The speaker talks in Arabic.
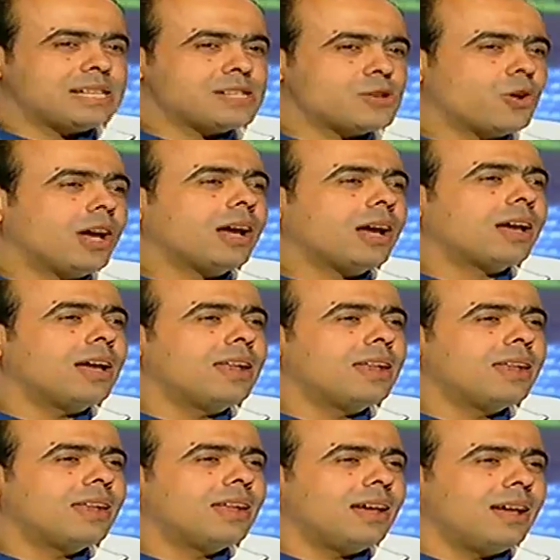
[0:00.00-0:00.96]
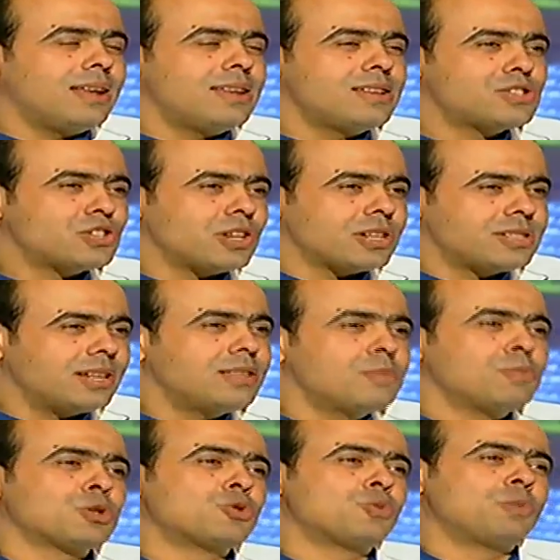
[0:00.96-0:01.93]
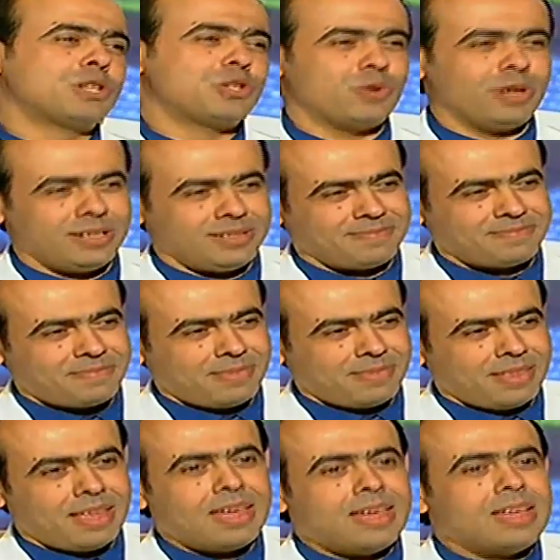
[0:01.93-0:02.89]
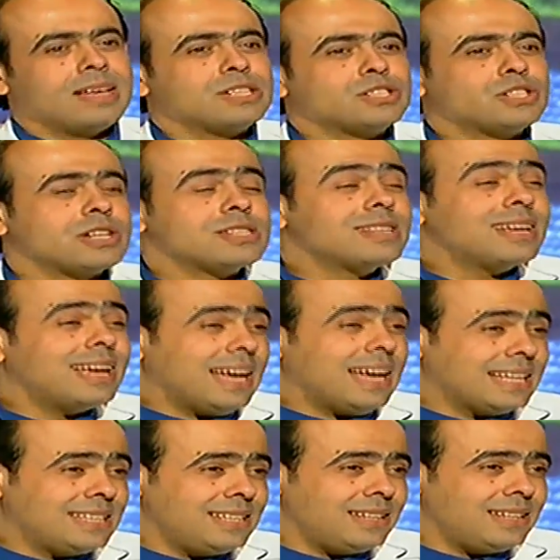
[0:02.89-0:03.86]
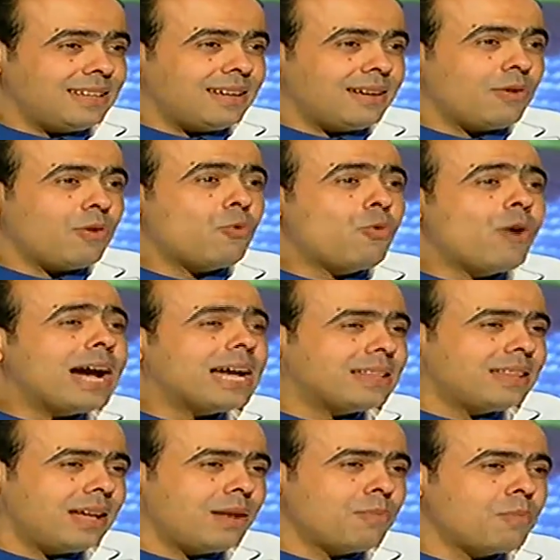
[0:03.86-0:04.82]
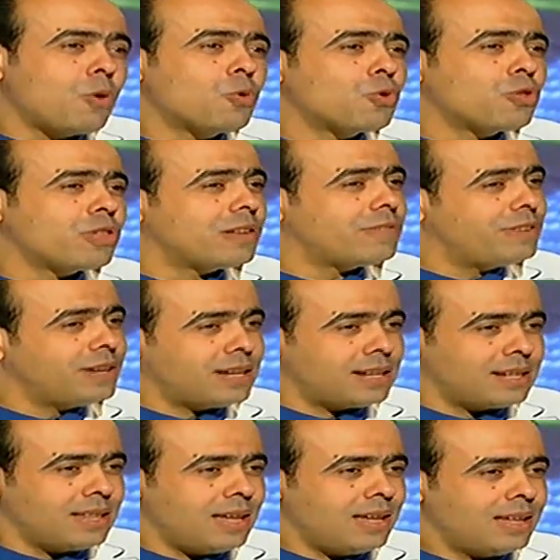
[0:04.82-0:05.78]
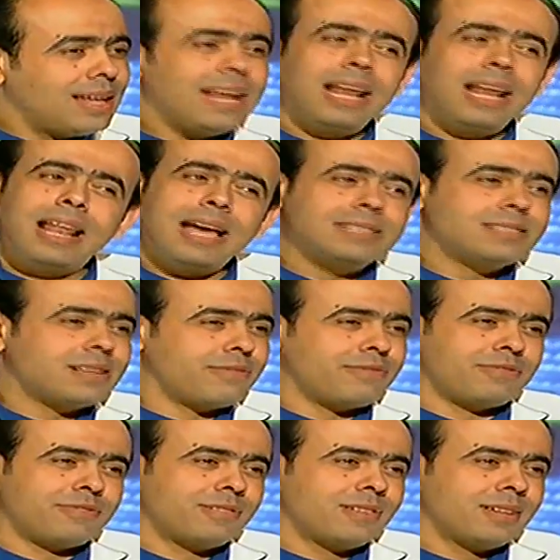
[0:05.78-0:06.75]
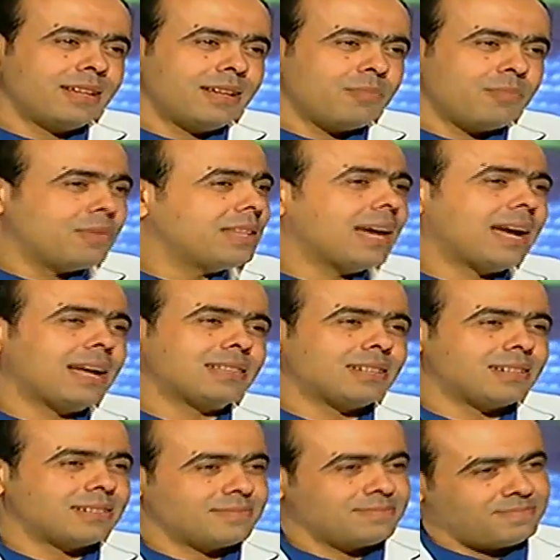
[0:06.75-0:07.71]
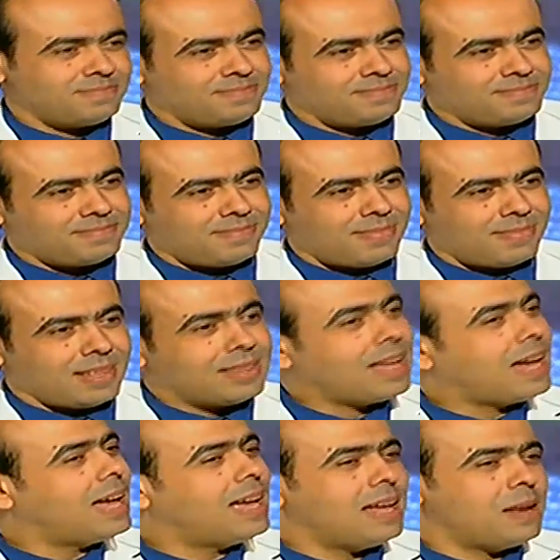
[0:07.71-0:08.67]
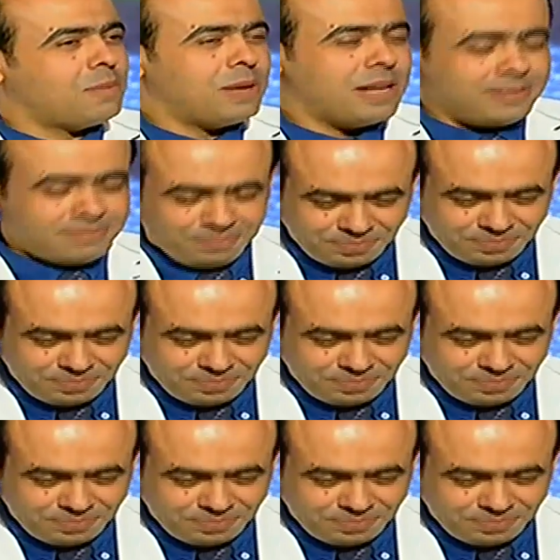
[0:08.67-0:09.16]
عايز اقول حاجه ان ان الشخصيه دي مظلومه شويه الشخصيه دي واخده الموروث الفكري ده للاسف من دكاتره يا راجل تخيل بقى